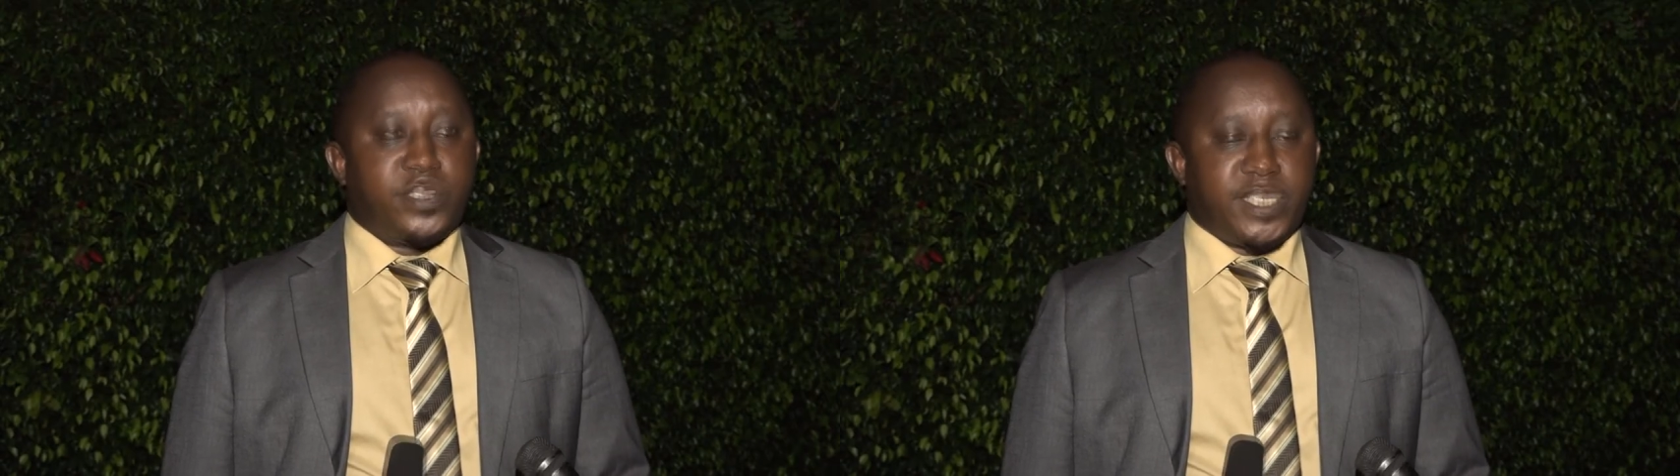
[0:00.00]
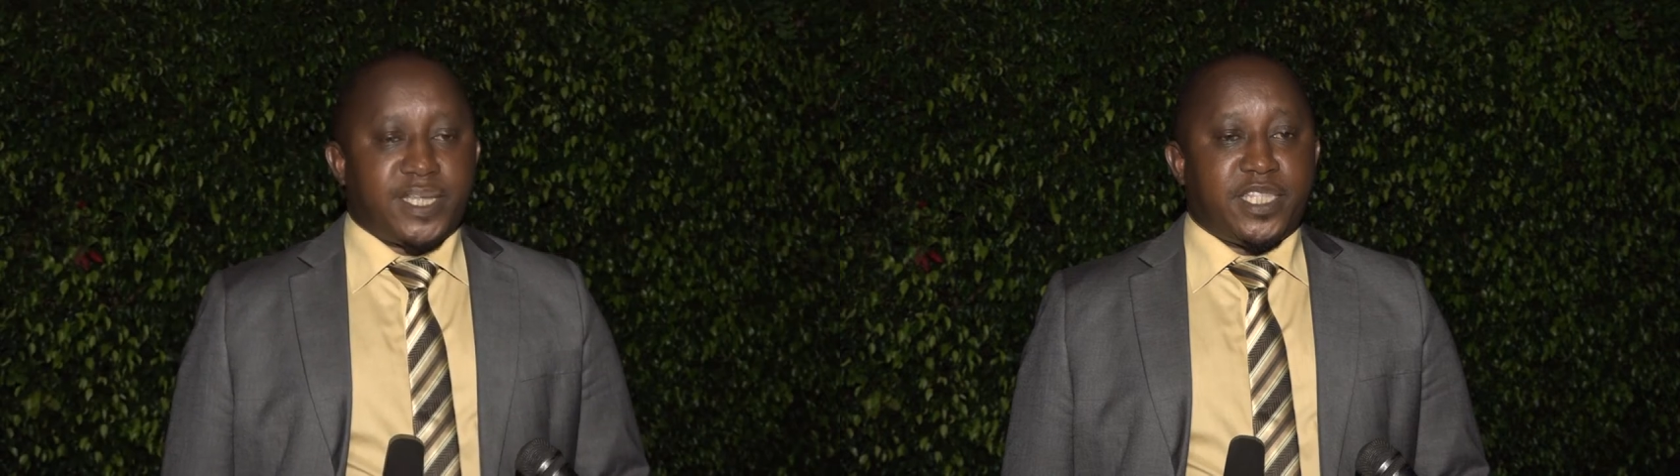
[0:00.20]

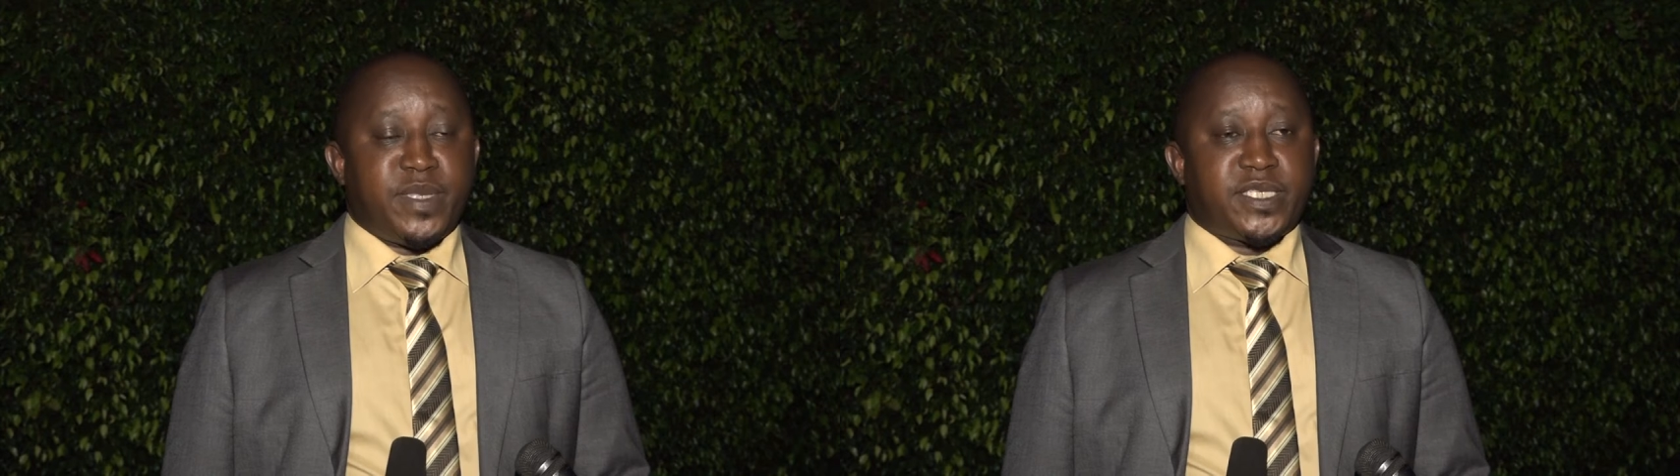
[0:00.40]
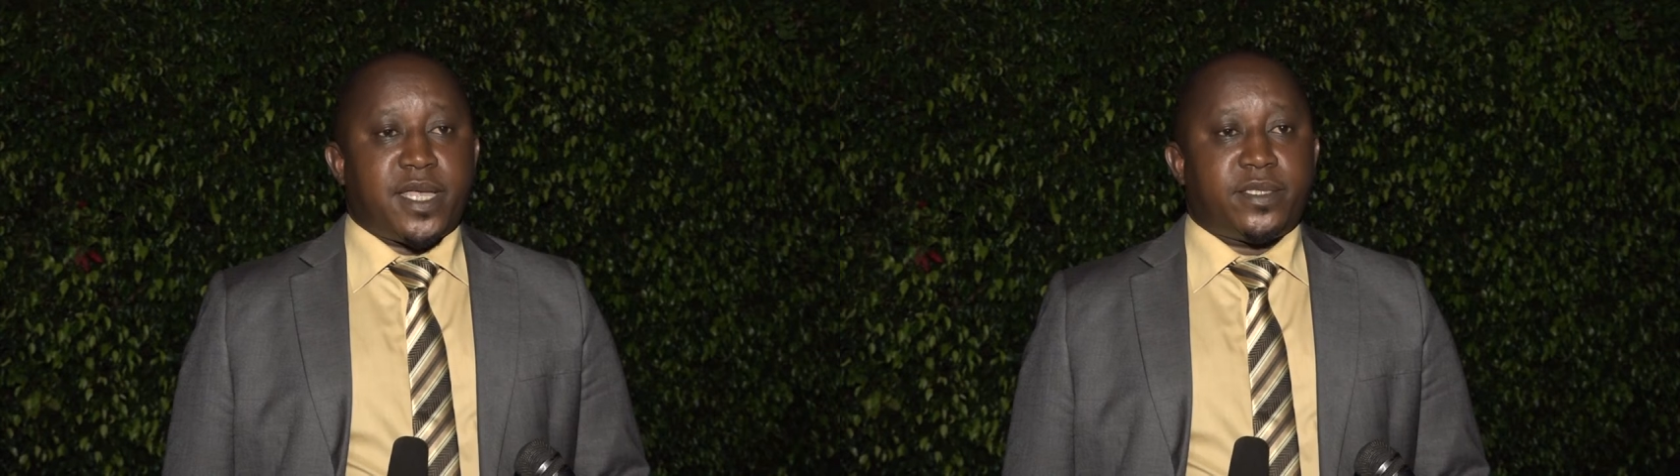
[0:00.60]
ces
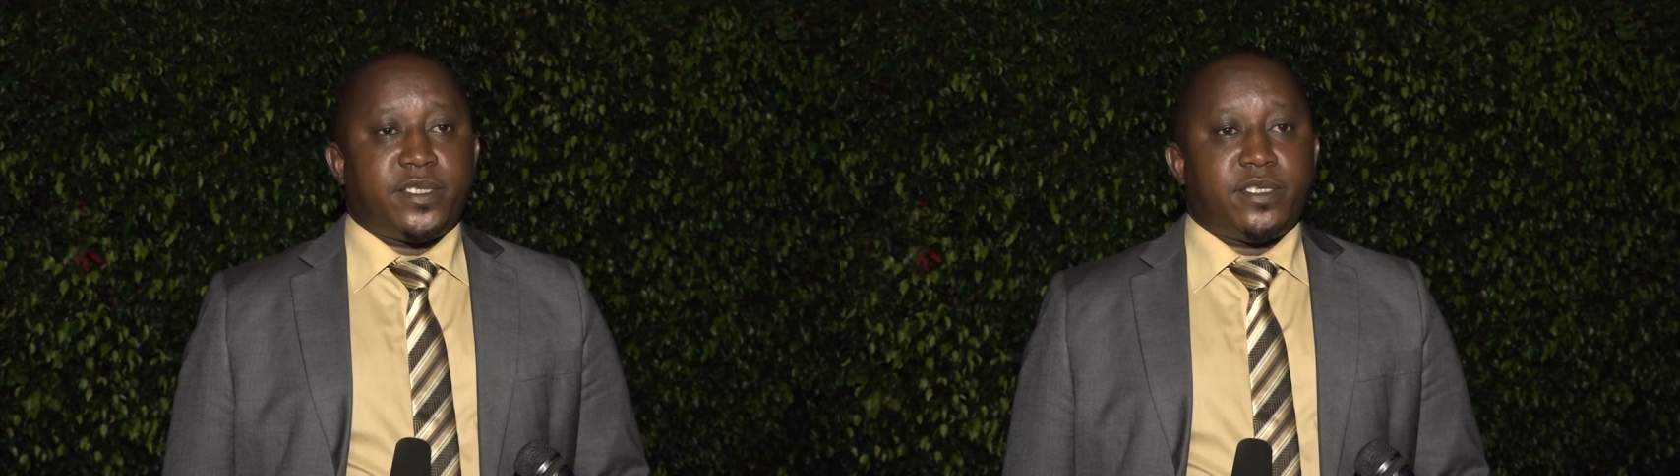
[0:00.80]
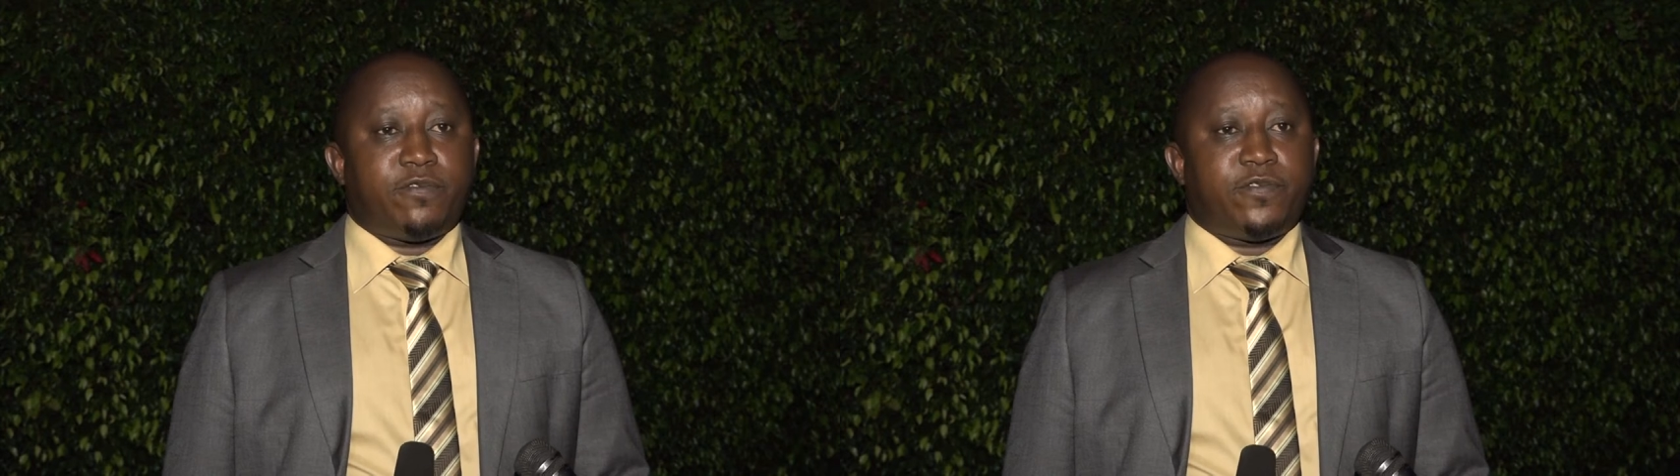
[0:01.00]

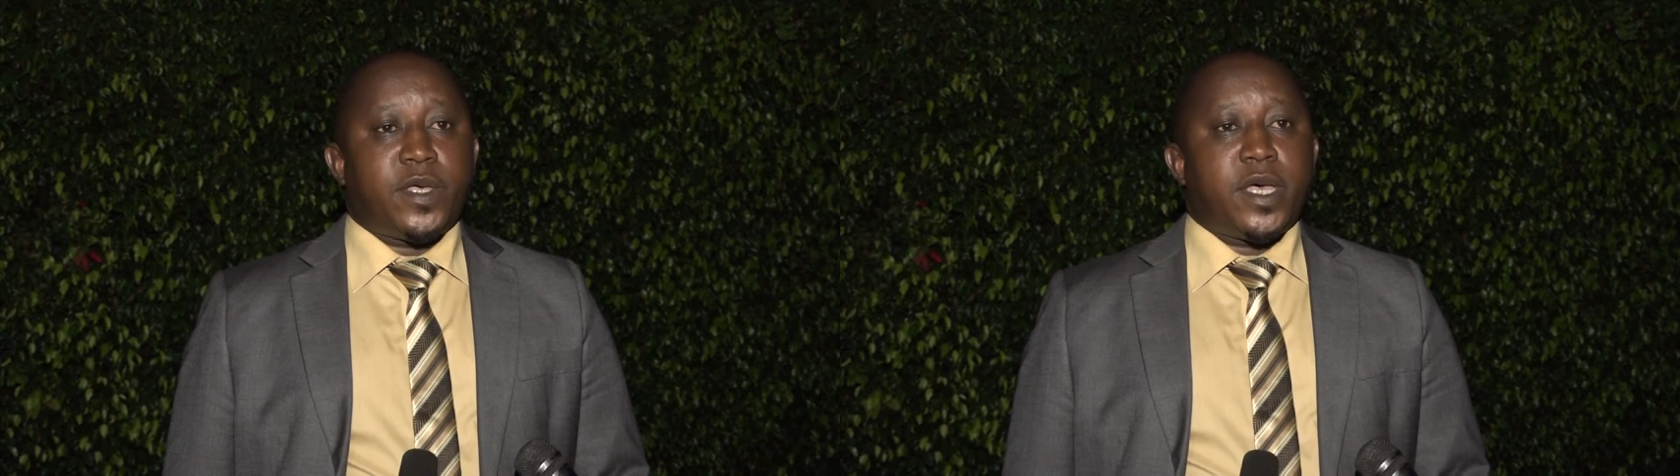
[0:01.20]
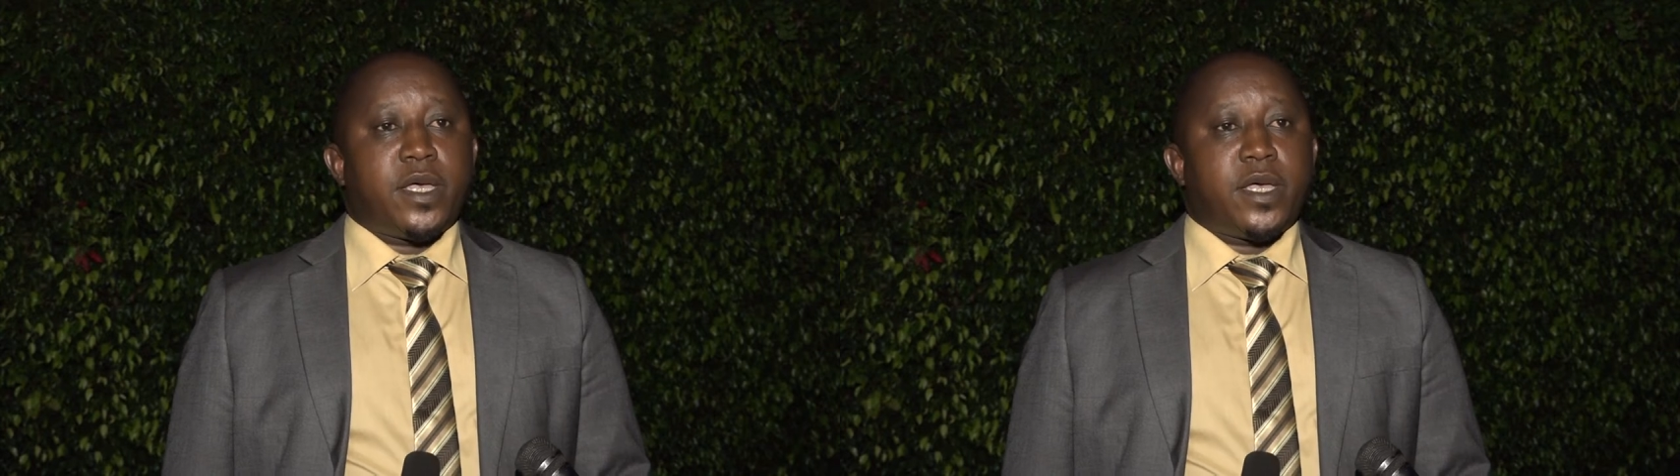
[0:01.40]
administratifs